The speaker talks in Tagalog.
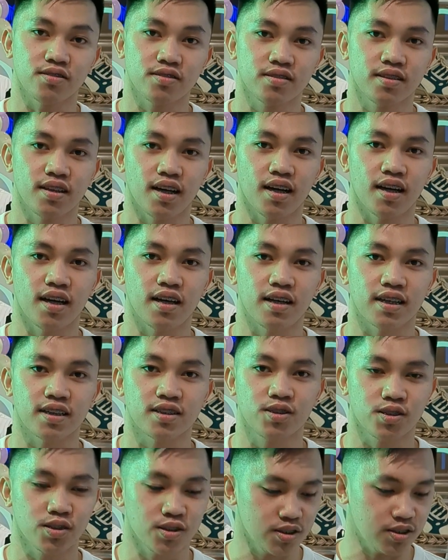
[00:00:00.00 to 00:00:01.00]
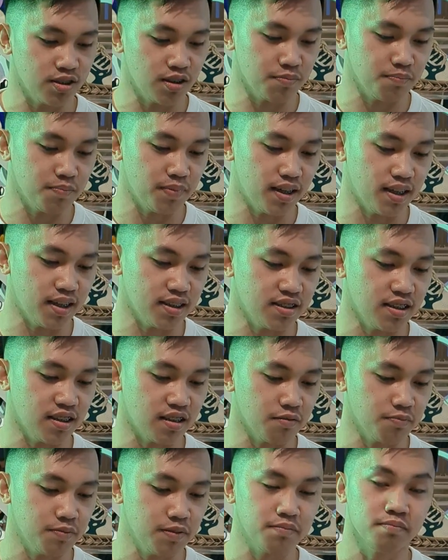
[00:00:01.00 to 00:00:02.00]
out the shoes of uh,
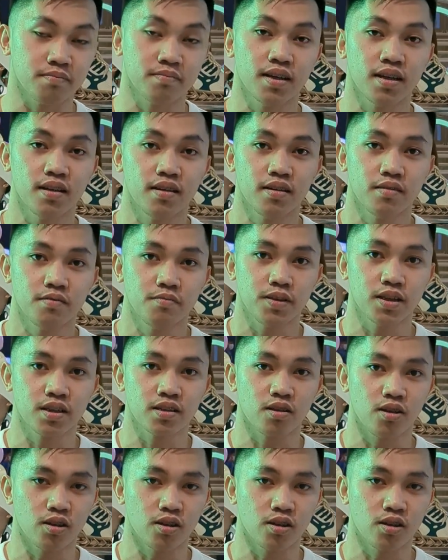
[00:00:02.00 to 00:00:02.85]
Seraphim Skin